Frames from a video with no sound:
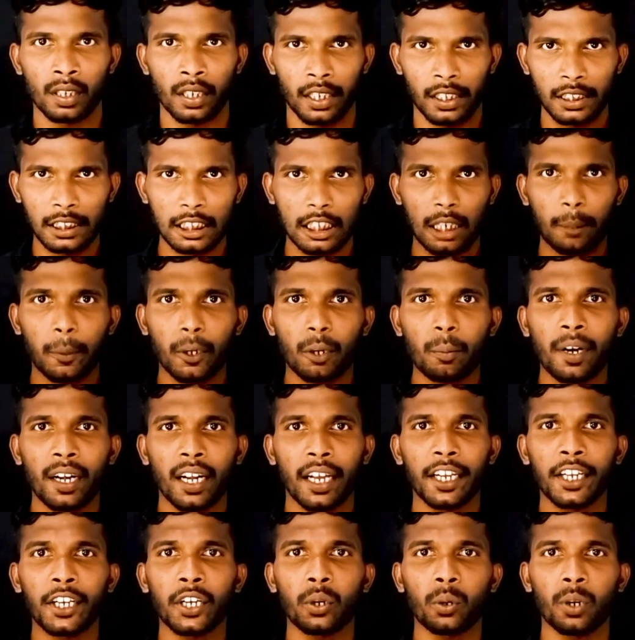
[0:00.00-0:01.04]
இதுக்கப்புறமா
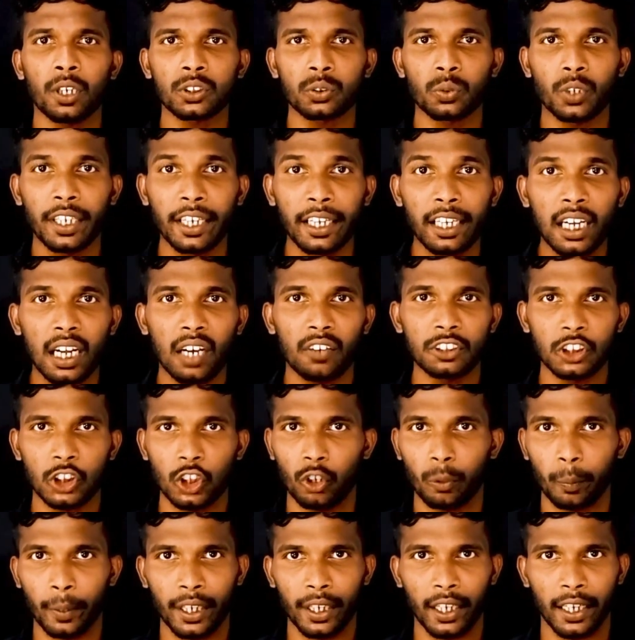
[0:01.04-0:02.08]
நான் இன்ட்ரோவில் சொன்ன எல்லா
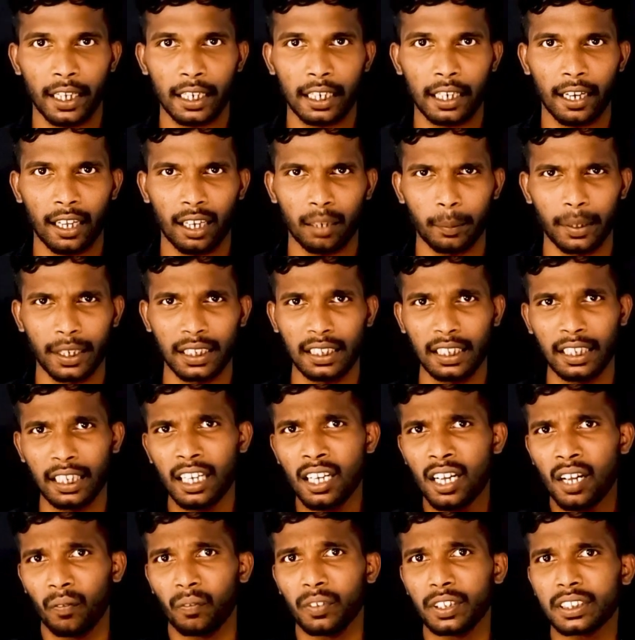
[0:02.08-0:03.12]
விஷயமுமே நடக்க ஆரம்பிக்குது
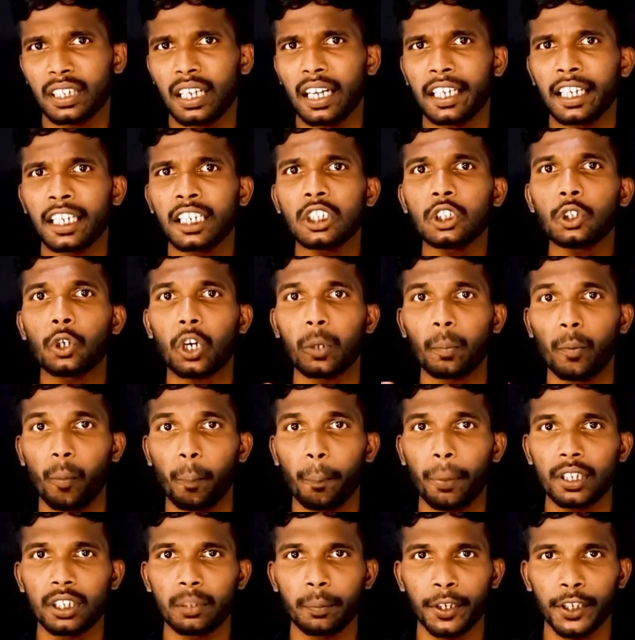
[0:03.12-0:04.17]
வீட்டில் இருந்து ஒரு
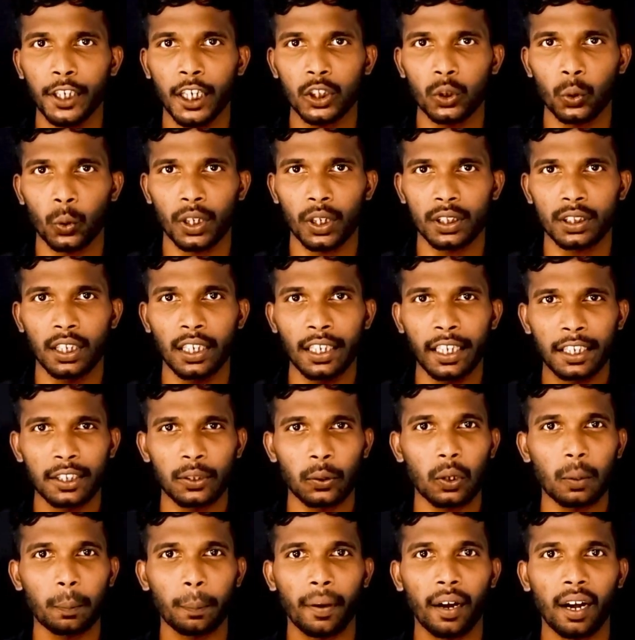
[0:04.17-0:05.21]
முப்பது மீட்டர் தூரத்தில் இருந்த
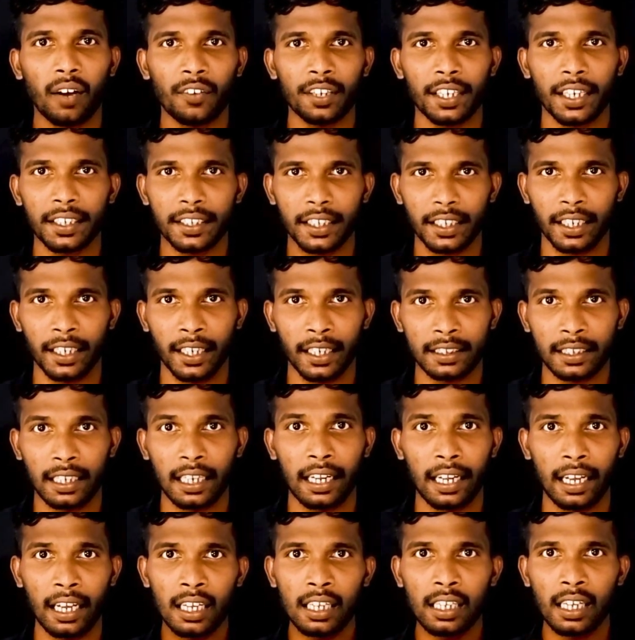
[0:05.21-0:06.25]
ஒரு பாவனையற்ற
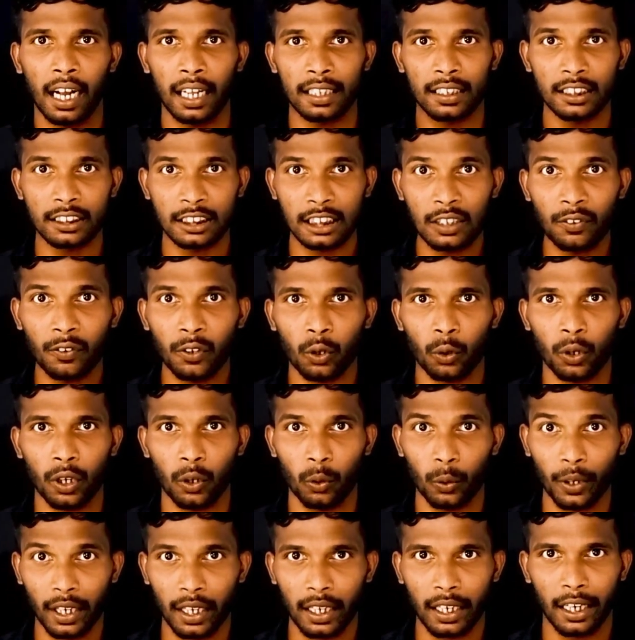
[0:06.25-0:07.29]
கிணற்றில் அந்த சிறுவனோட
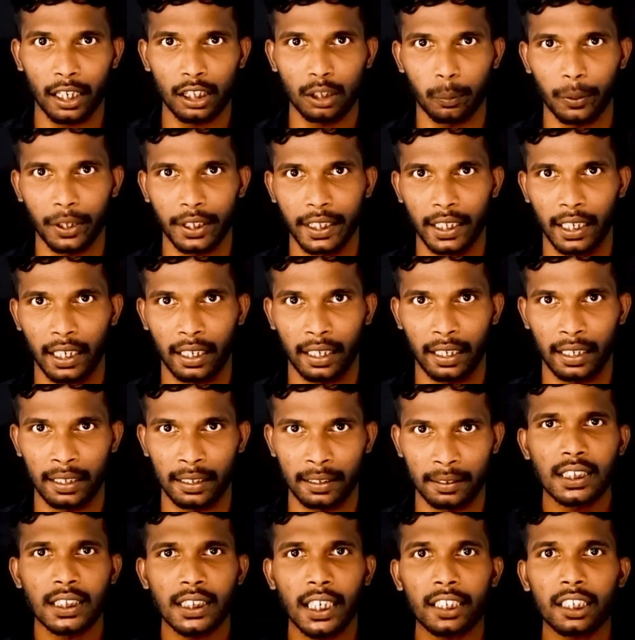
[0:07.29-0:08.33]
உடலை கண்டுபிடிக்கிறாங்க
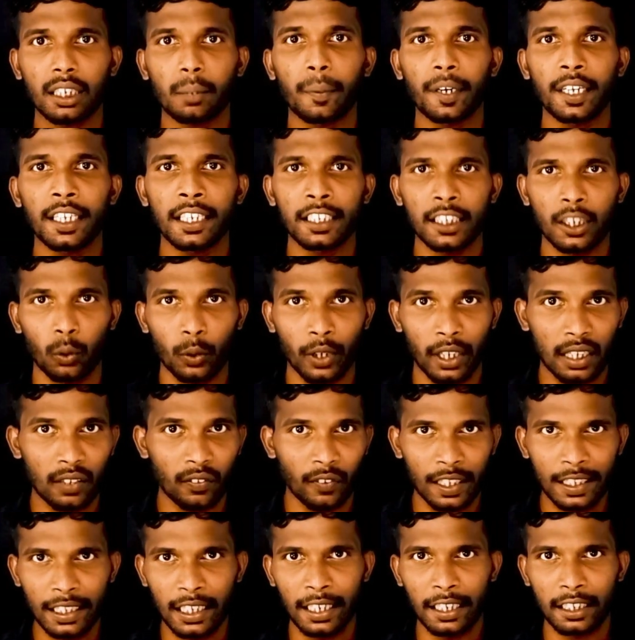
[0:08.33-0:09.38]
சட்டப்படி இந்த உடலை
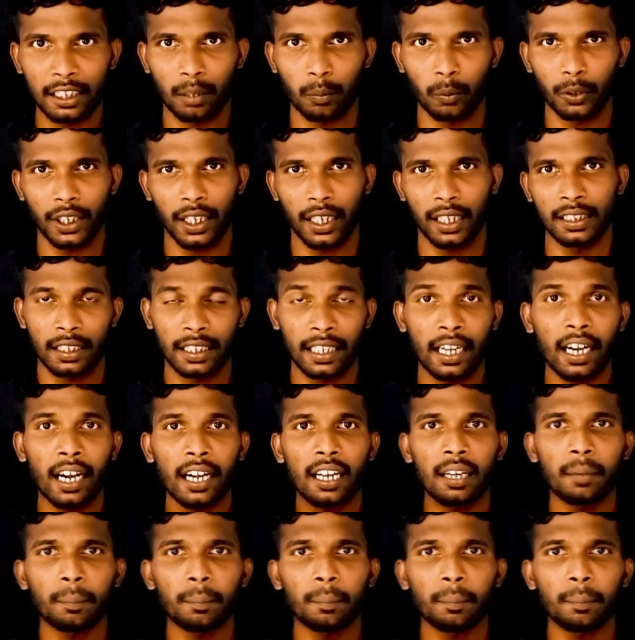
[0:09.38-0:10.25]
வெளியில் எடுக்க முடியாது இதனால்